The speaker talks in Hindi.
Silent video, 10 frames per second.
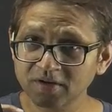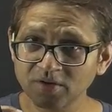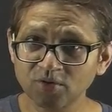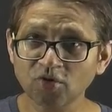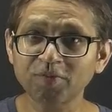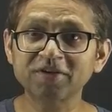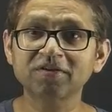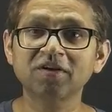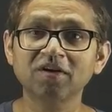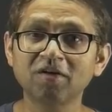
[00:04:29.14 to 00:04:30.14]
यू नो
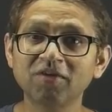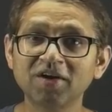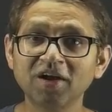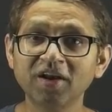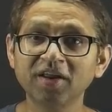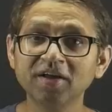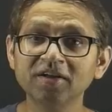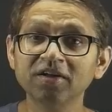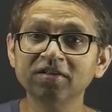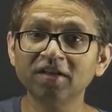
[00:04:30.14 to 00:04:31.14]
टॉपिक्स कवर कर लिए हैं
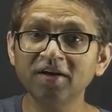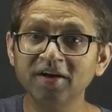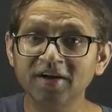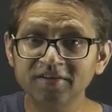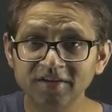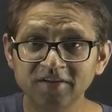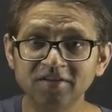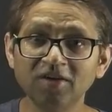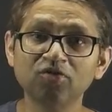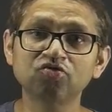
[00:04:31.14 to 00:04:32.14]
देन इट इज़
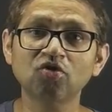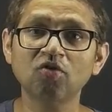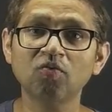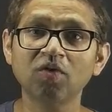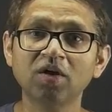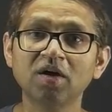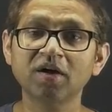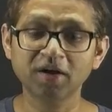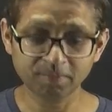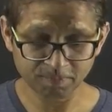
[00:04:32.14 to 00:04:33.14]
ईजियर टू सॉल्व
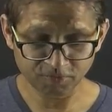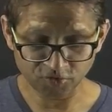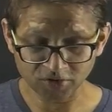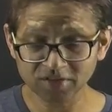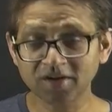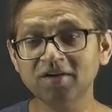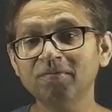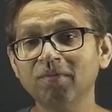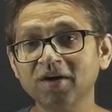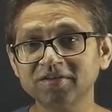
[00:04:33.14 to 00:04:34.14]
अगर आप वन
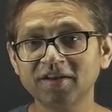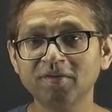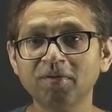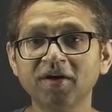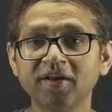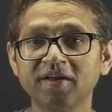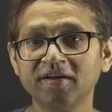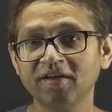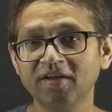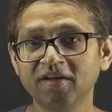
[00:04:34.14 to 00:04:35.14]
थर्ड मार्क्स ले पा रहे
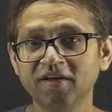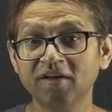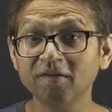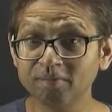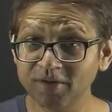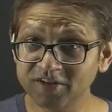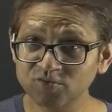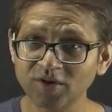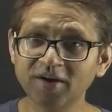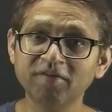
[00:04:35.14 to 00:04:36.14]
हैं
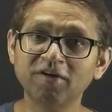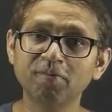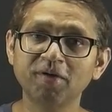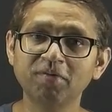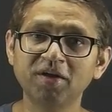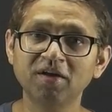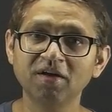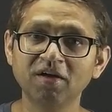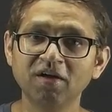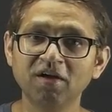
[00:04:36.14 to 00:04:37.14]
मेंस वाले लेवल पे अभी
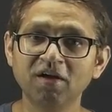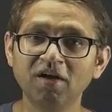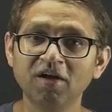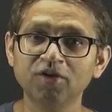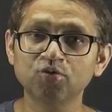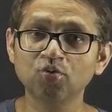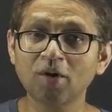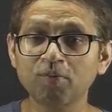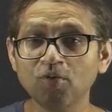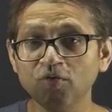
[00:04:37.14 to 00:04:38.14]
तो
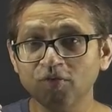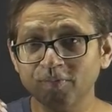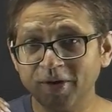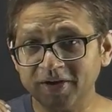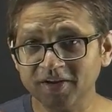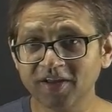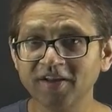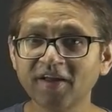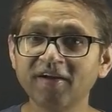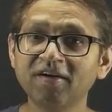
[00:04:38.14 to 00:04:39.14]
आपको बेटर
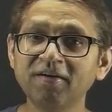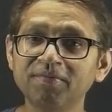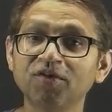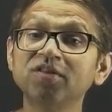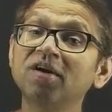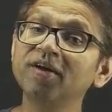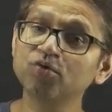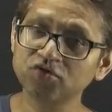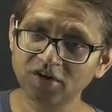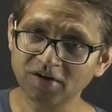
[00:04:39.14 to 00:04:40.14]
यही रहेगा वन थर्ड
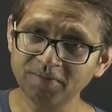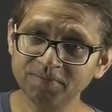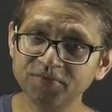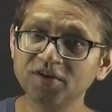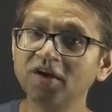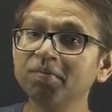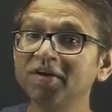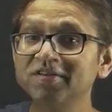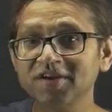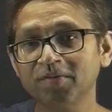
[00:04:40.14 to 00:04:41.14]
या उससे कम कि
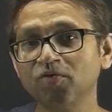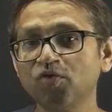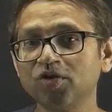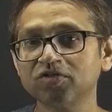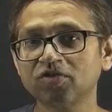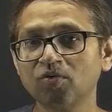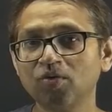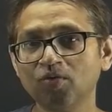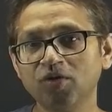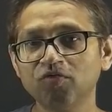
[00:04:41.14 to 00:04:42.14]
आप इस साइड पे फोकस
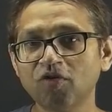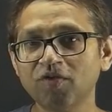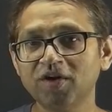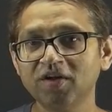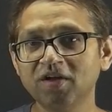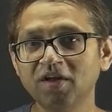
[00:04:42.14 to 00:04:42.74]
करो गोइंग फॉरवर्ड